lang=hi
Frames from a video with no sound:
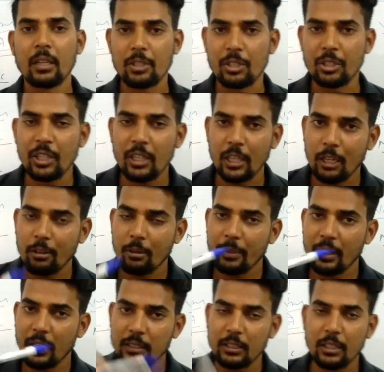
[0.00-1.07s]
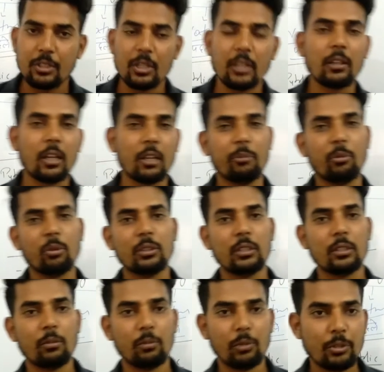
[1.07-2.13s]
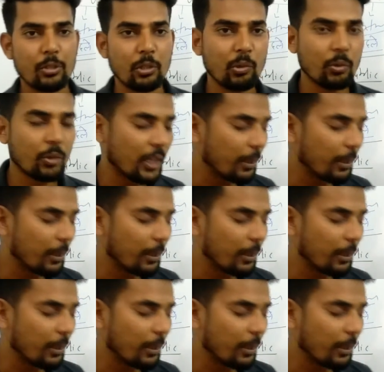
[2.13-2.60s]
स्टडी के अलावा हमें अदर जानकारी बहुत होनी चाहिए क्योंकि